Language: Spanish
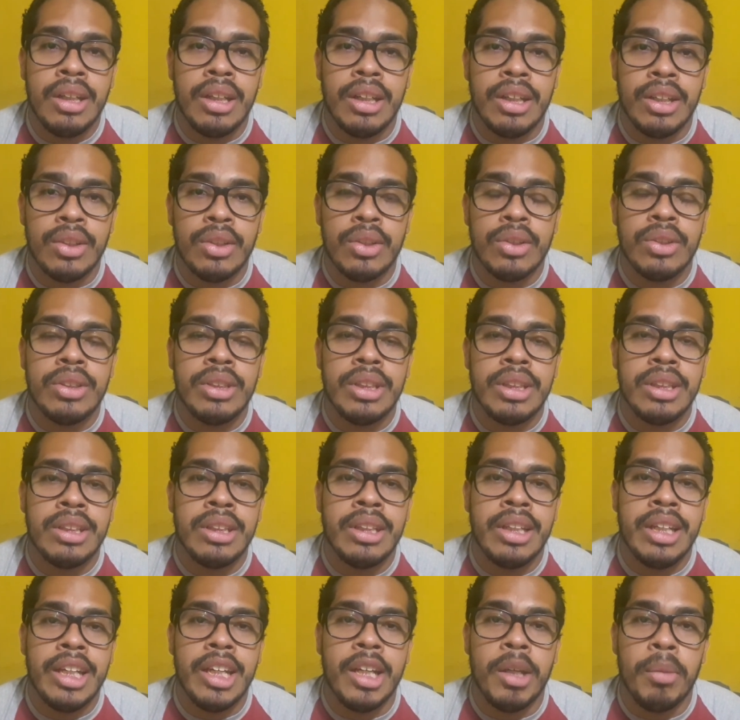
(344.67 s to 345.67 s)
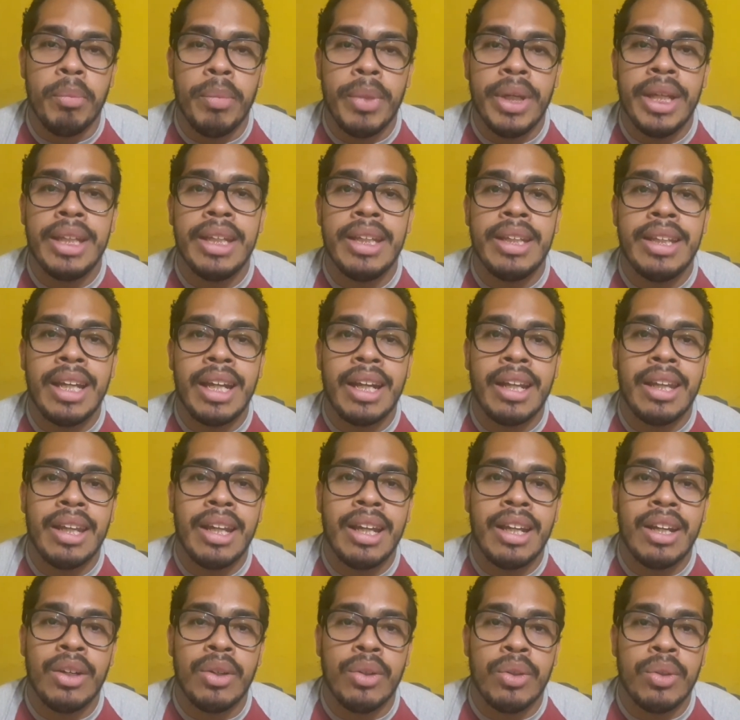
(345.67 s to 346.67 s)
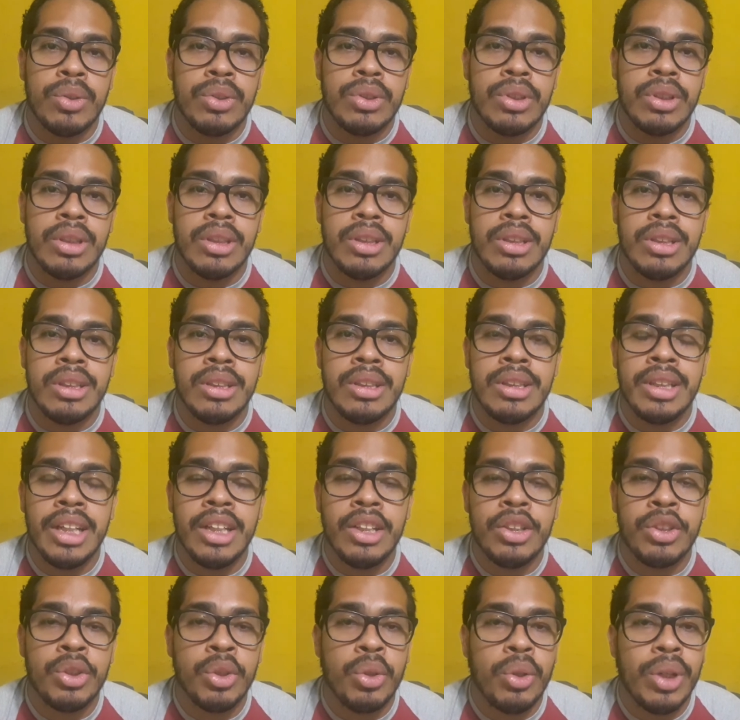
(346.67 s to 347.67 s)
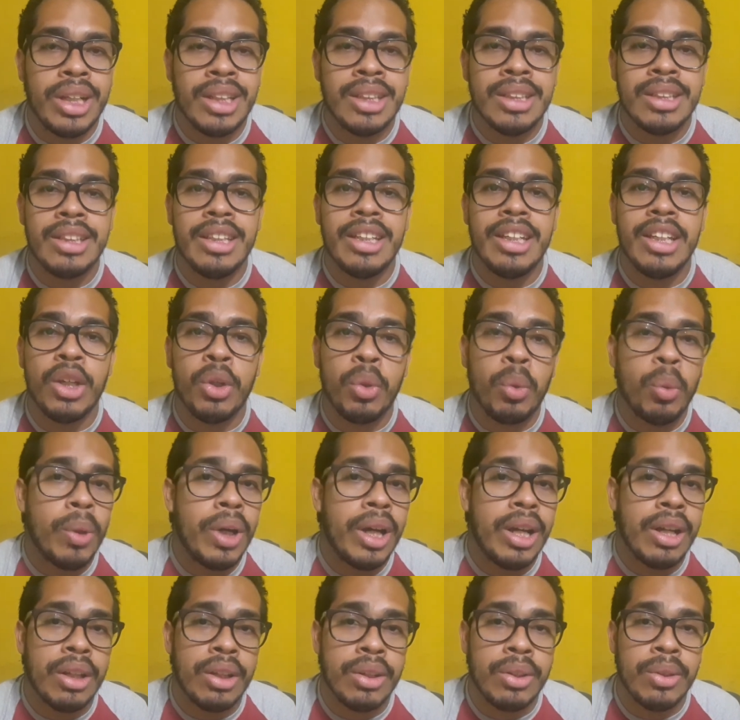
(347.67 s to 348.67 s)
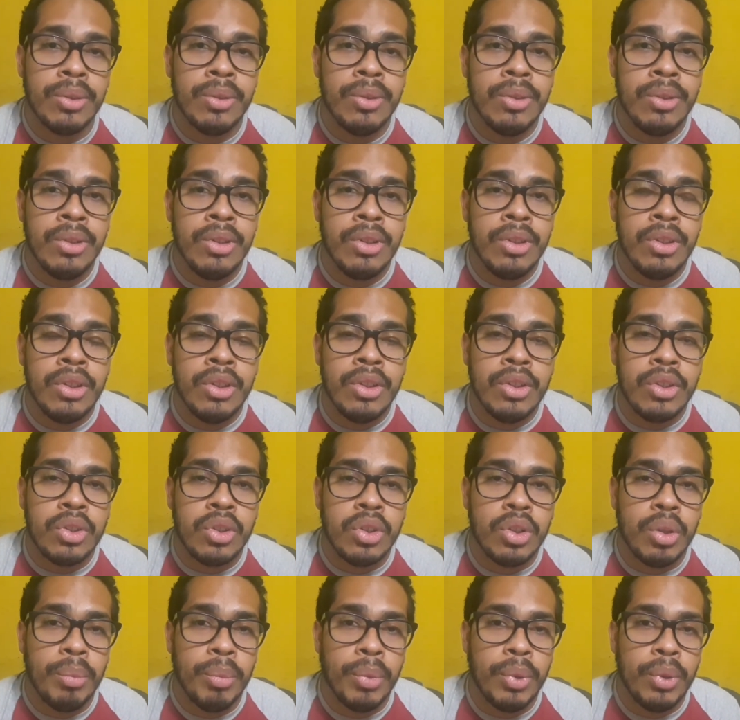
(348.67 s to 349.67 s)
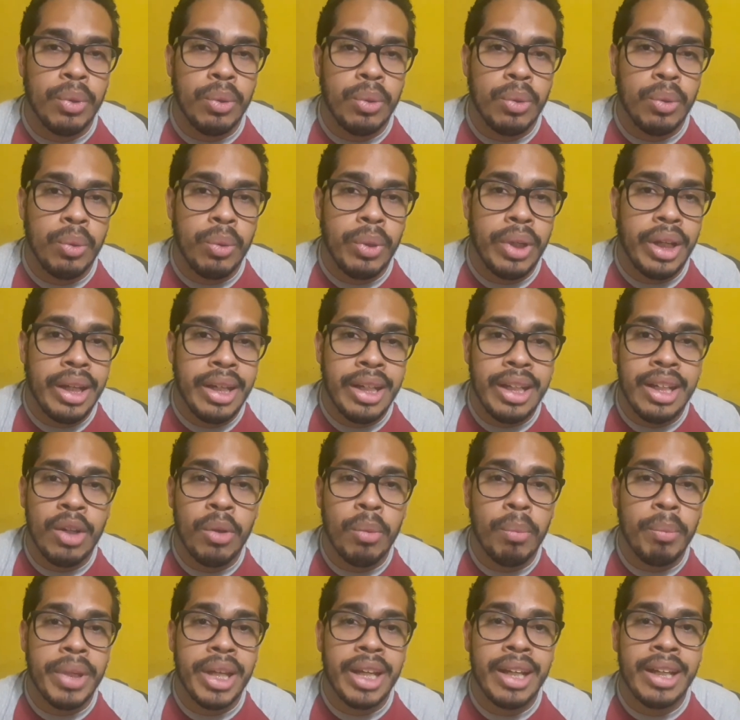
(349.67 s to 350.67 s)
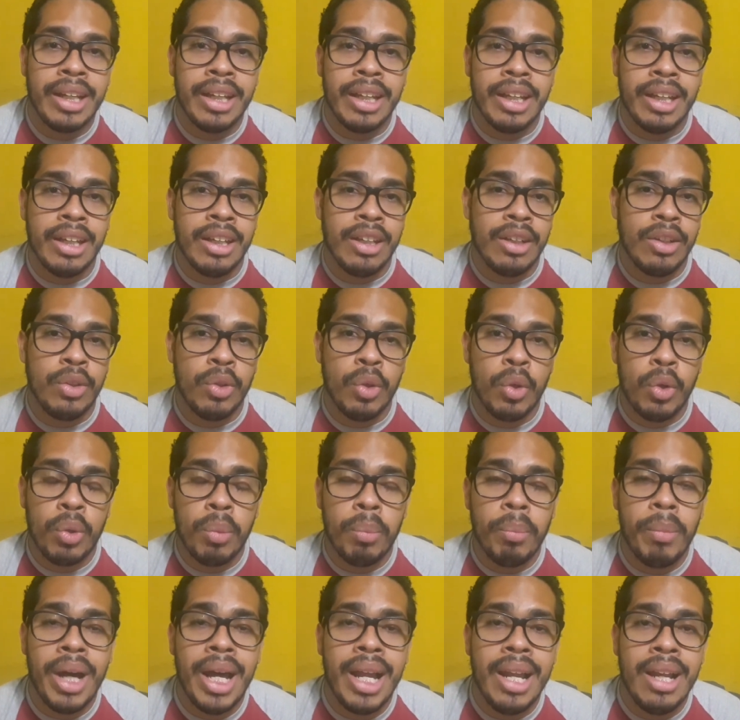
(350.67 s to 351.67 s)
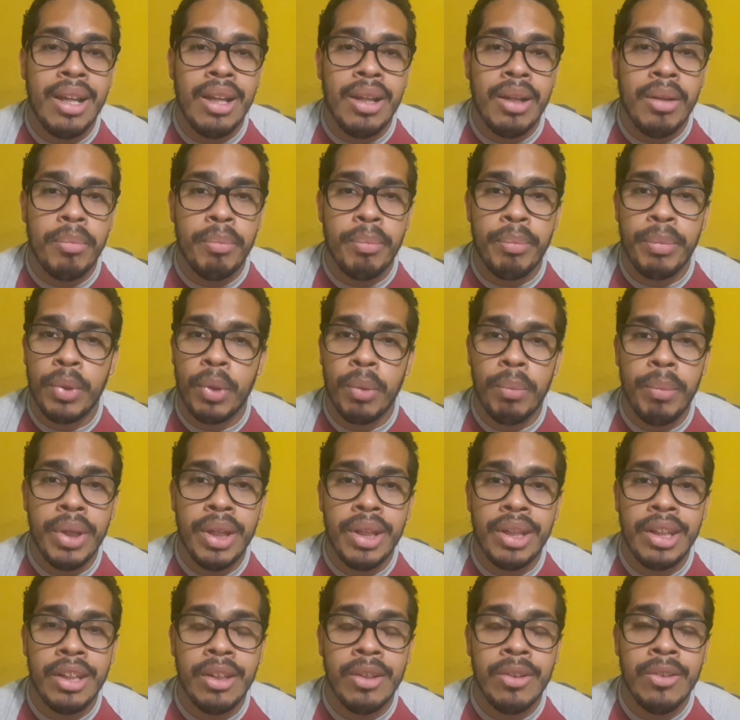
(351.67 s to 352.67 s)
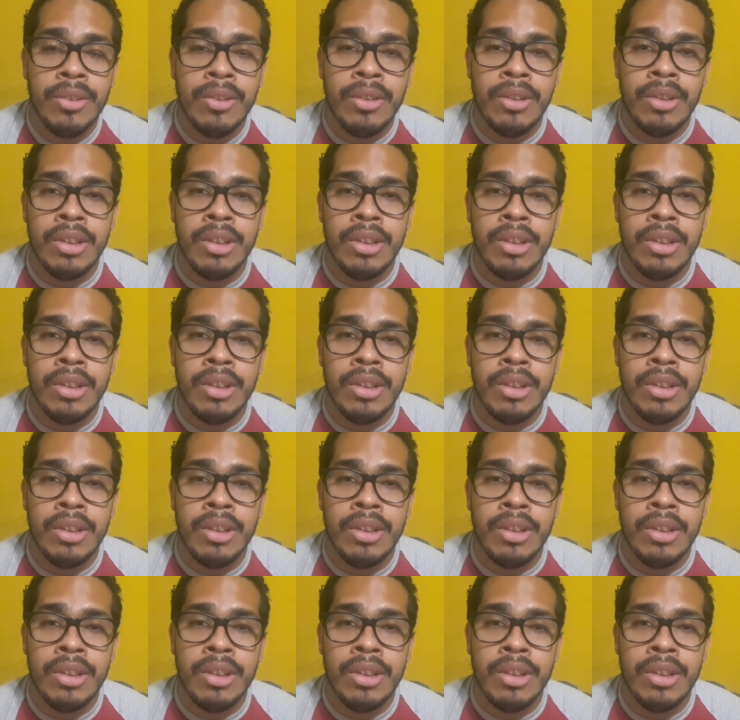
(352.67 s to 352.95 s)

Entonces, en vez de tardarnos 6 horas y cuarto, como duraría un viaje normal, promedio,